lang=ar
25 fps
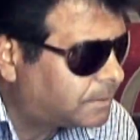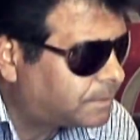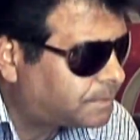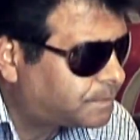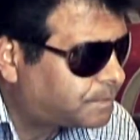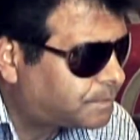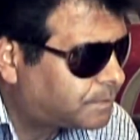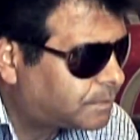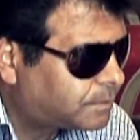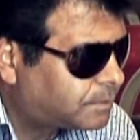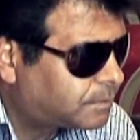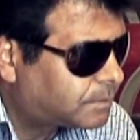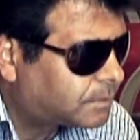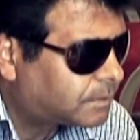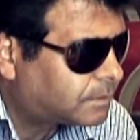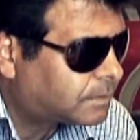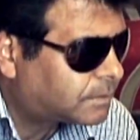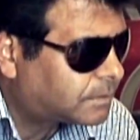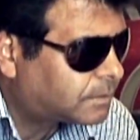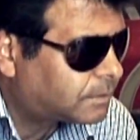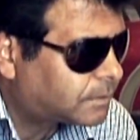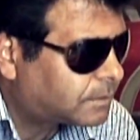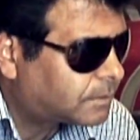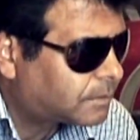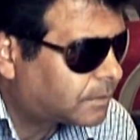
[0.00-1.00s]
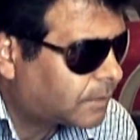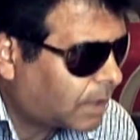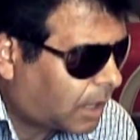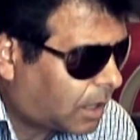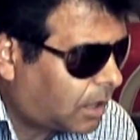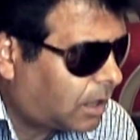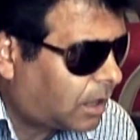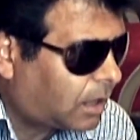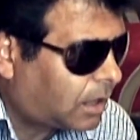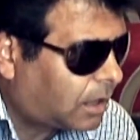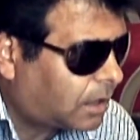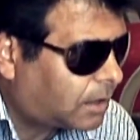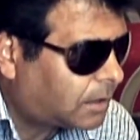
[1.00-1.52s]
محمد
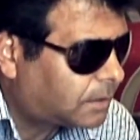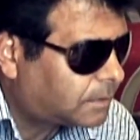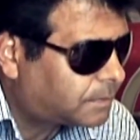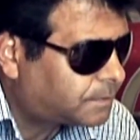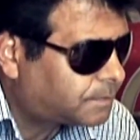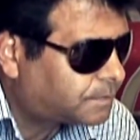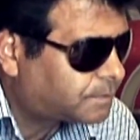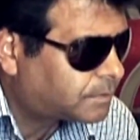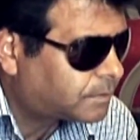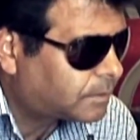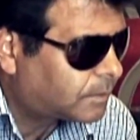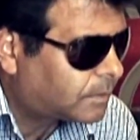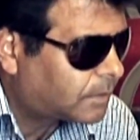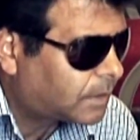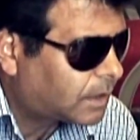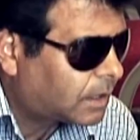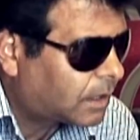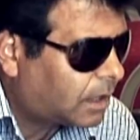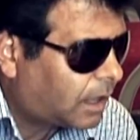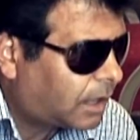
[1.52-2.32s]
اه احمد